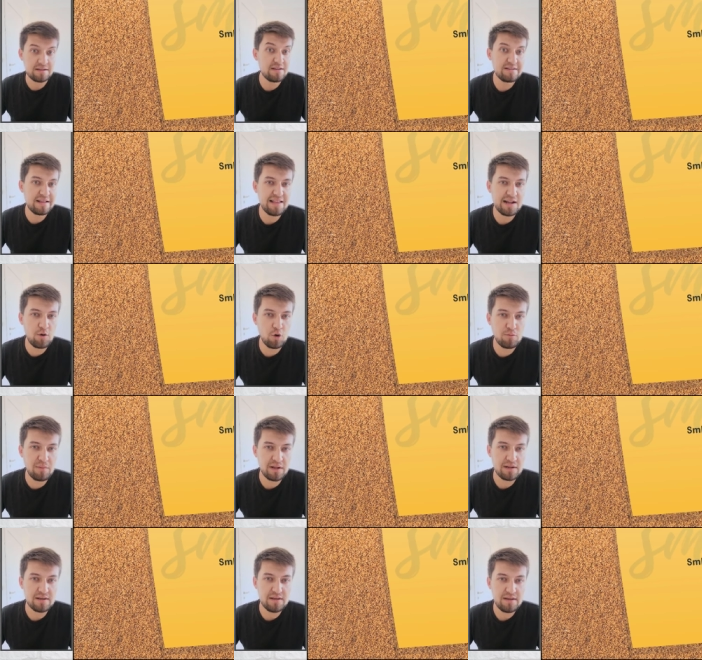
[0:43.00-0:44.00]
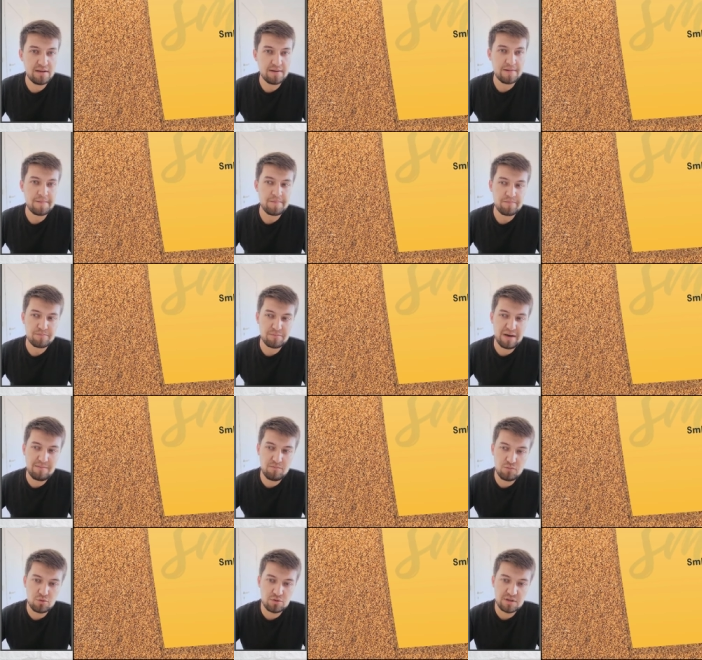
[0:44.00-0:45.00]
Ya da neler olmalı?
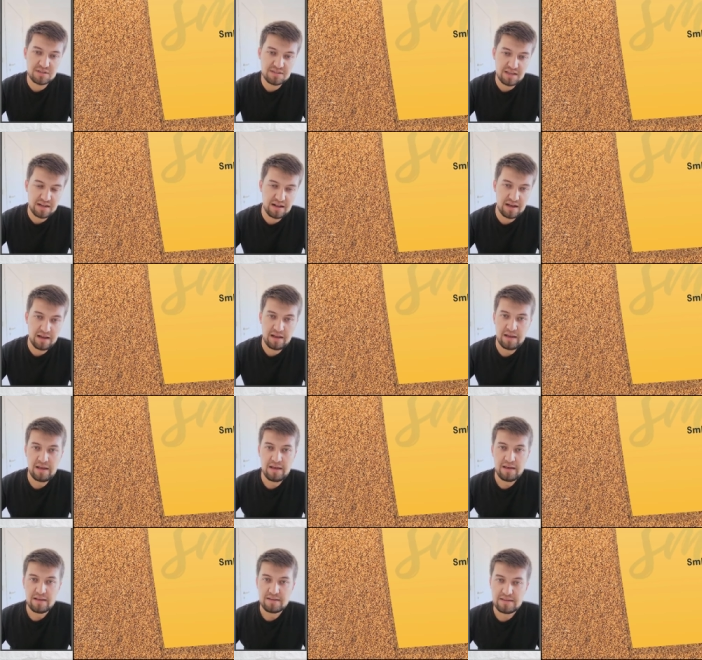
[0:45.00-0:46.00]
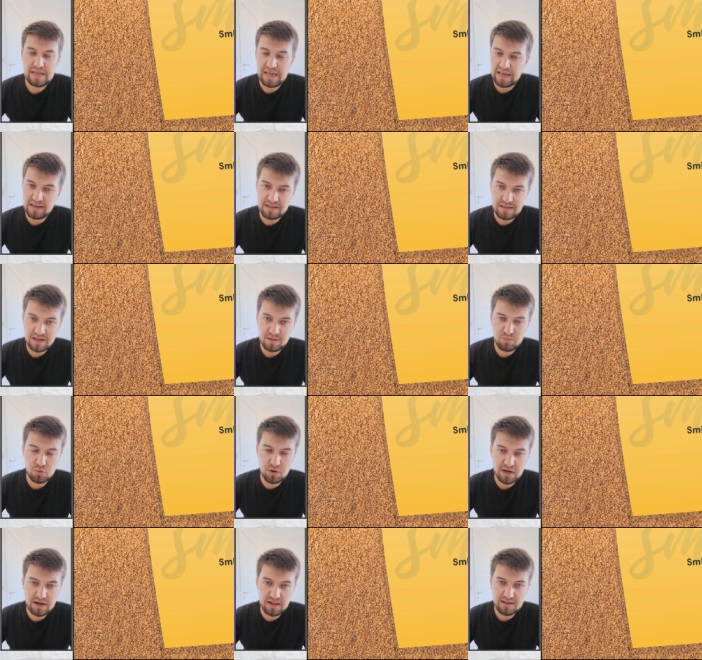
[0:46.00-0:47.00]
Ben burada sana tek tek
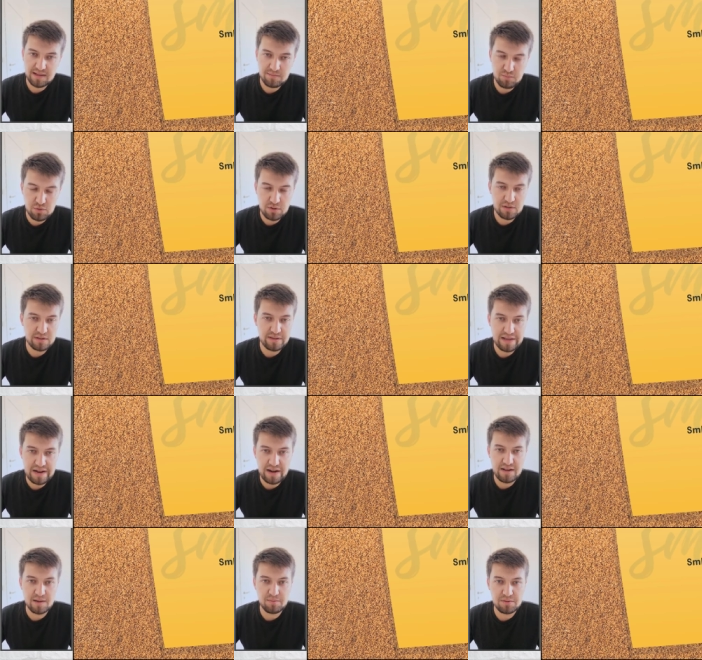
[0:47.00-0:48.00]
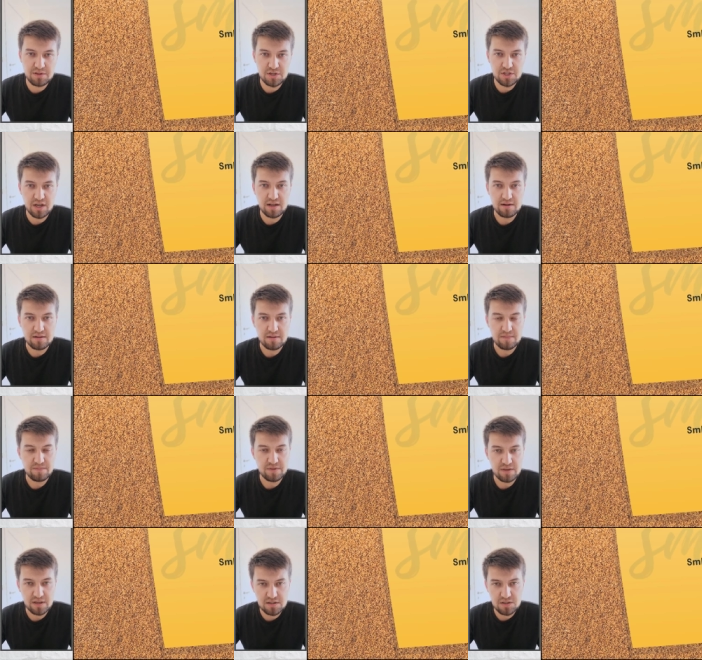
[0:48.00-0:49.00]
bu kanalda bu yıl neler yapılacağını
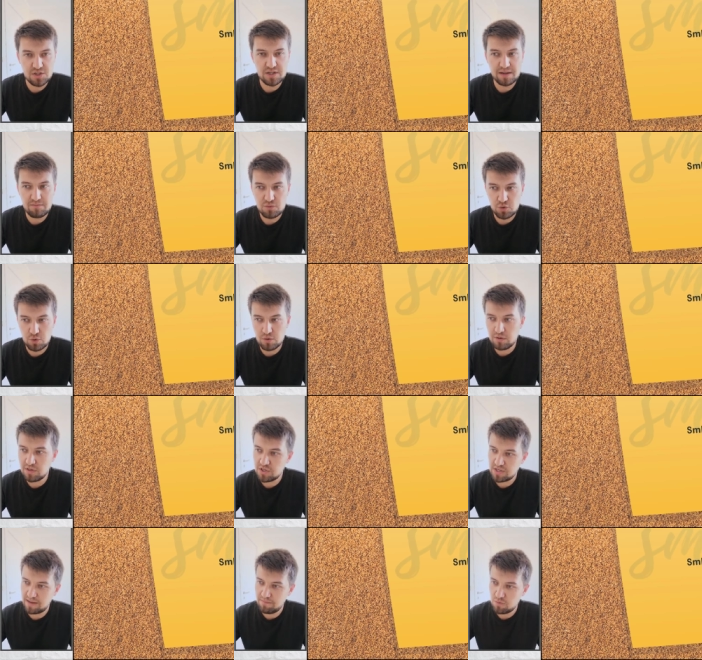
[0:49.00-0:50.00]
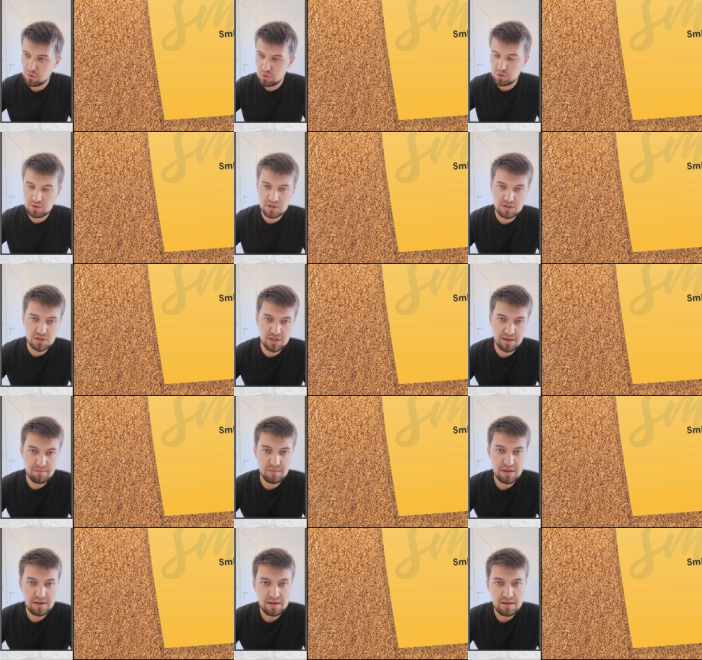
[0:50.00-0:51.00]
yazacağım, söyleyeceğim,
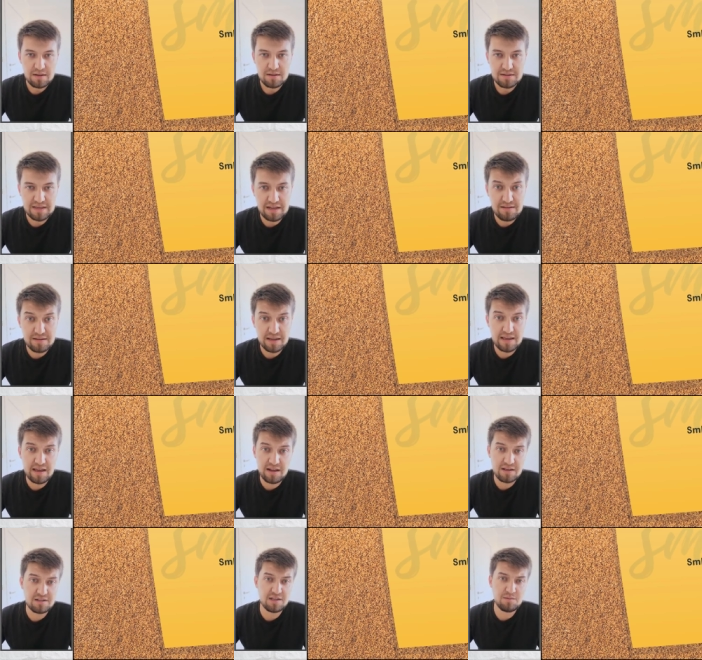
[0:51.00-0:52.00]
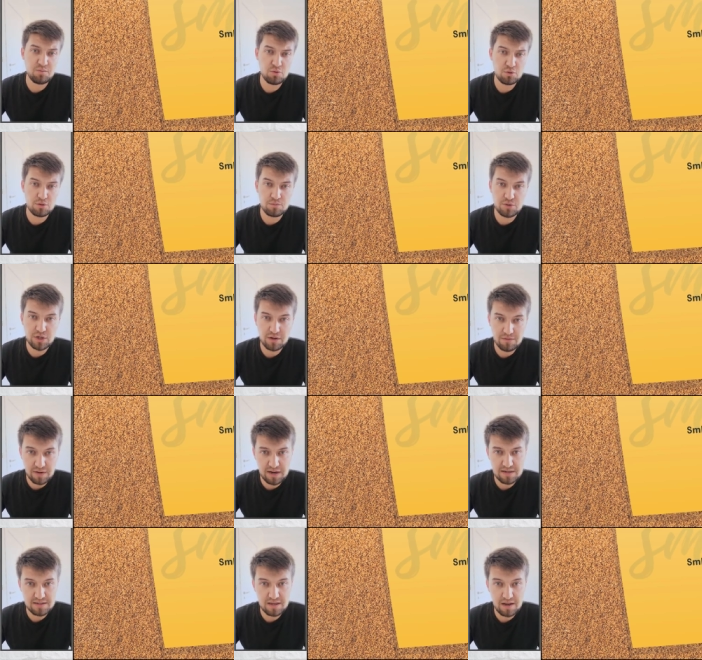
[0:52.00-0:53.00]
göstereceğim. Sen de eğer eksik bulduğun bir şey
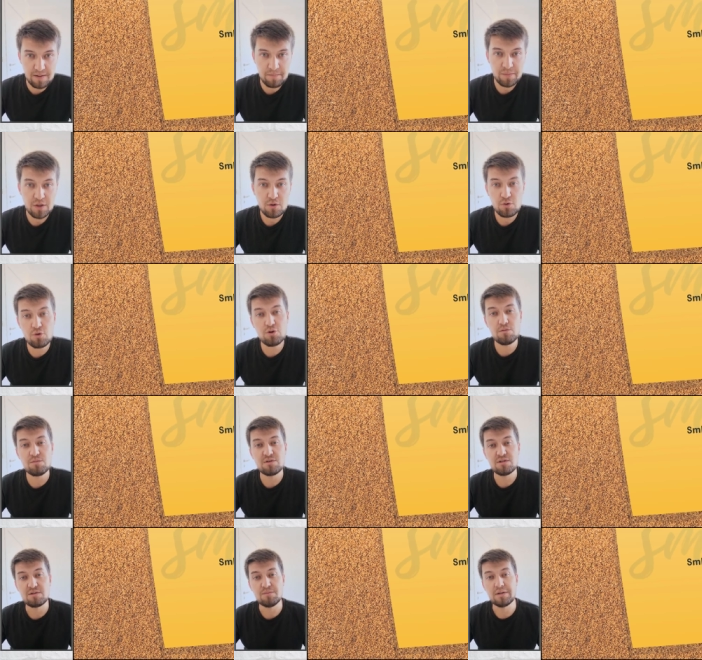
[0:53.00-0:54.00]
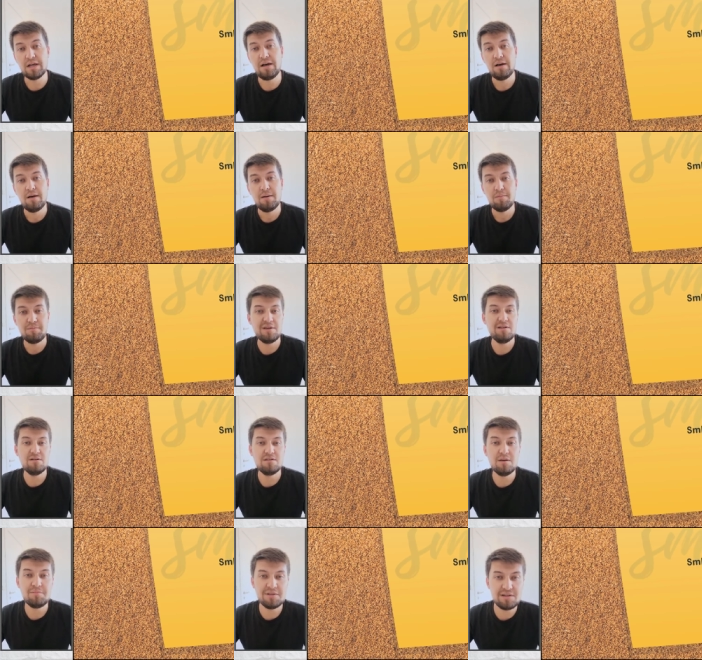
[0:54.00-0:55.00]
varsa yorum kısmına
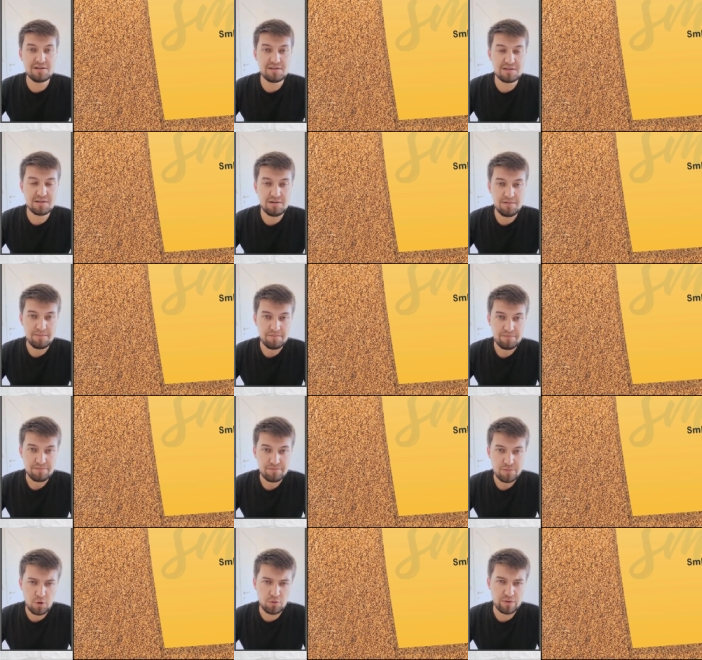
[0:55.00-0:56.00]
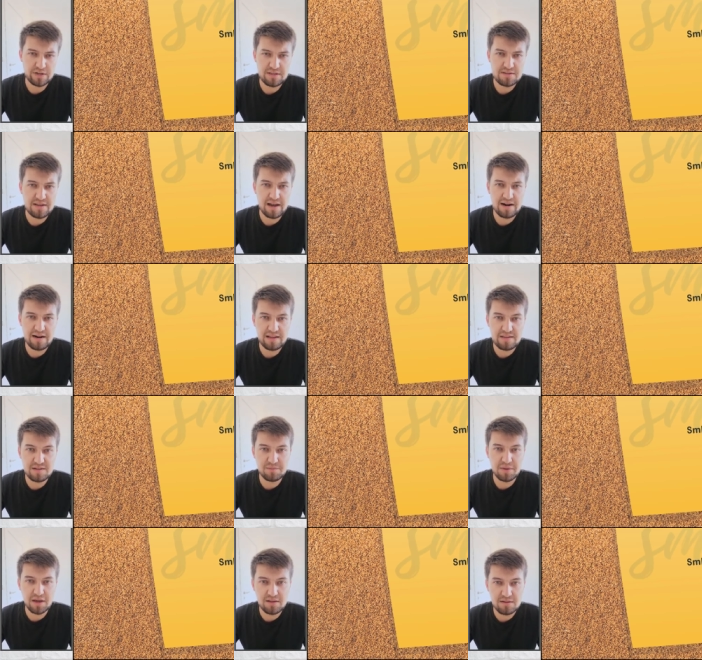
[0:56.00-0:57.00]
belirtebilirsin. Onları da
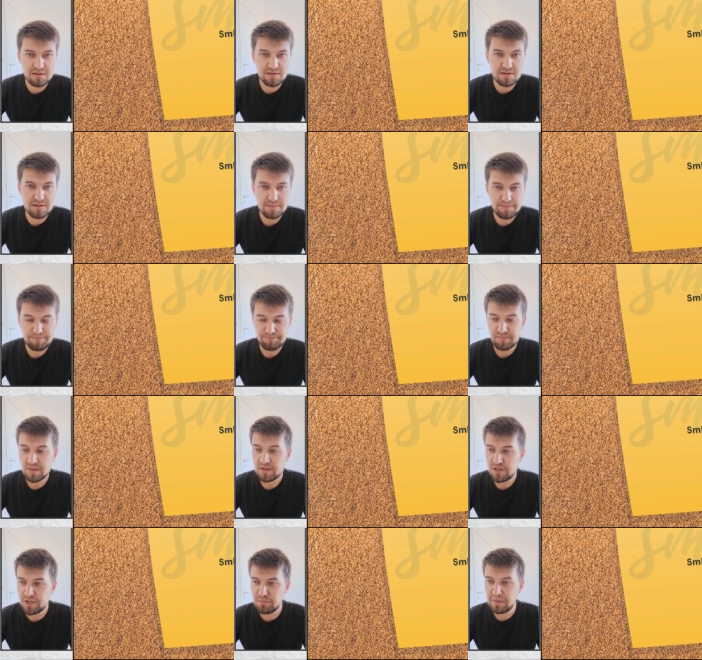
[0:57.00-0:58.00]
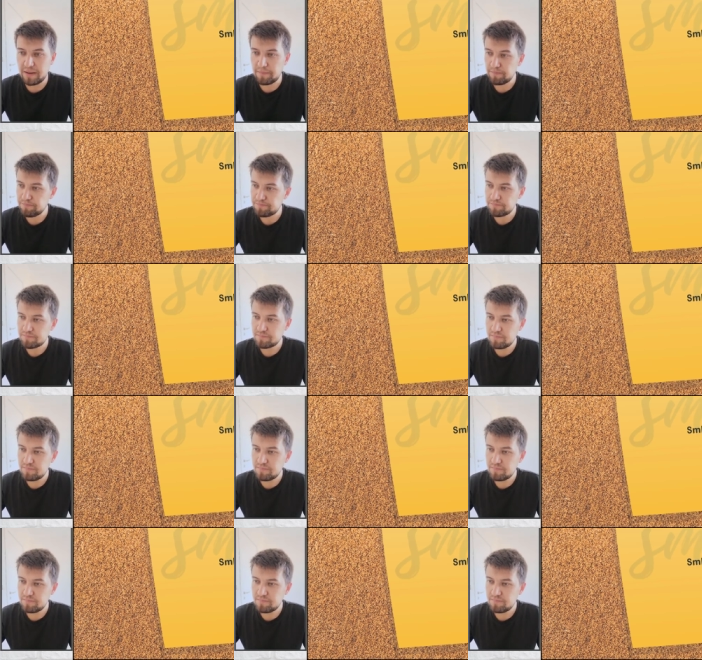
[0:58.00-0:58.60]
değerlendirmeye alırız. Şimdi